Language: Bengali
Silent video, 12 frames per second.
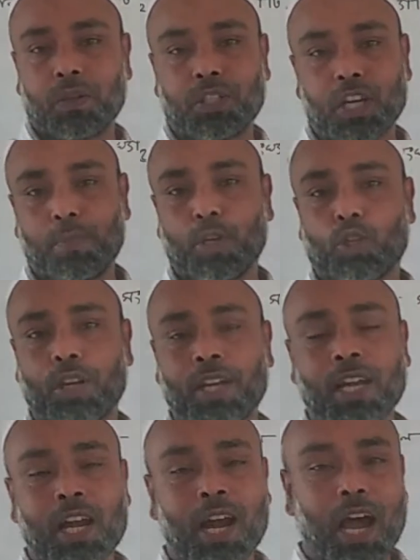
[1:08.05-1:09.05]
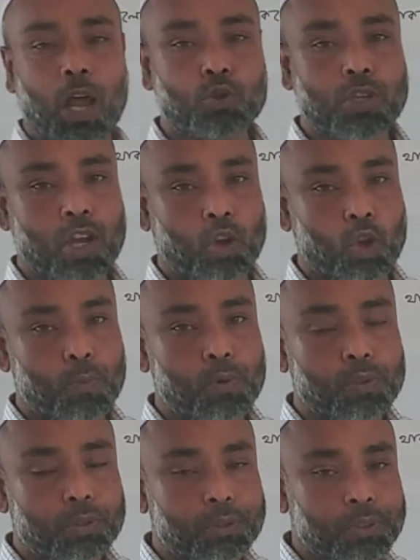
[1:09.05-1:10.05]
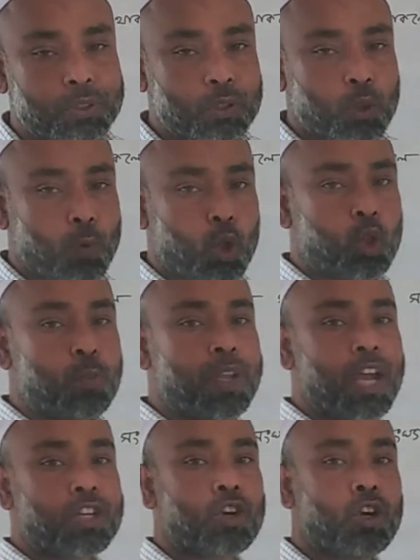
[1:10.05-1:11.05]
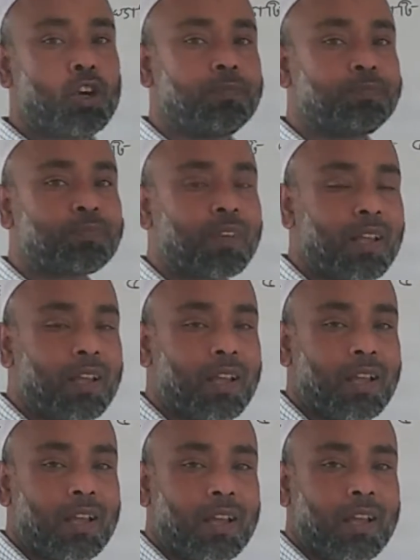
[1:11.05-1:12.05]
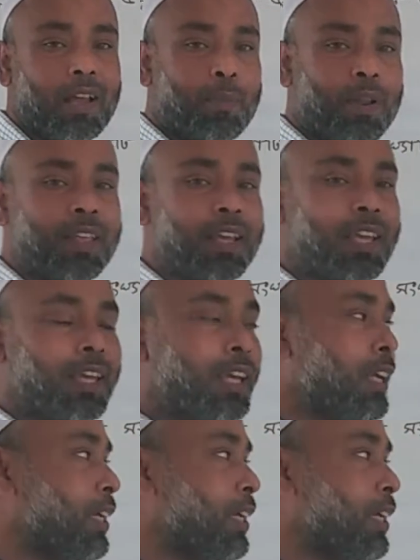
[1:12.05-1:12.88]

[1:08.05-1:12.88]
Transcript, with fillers: সেই বিষয়ে আলোচনা করব তো প্রথমে আস আমরা দেখি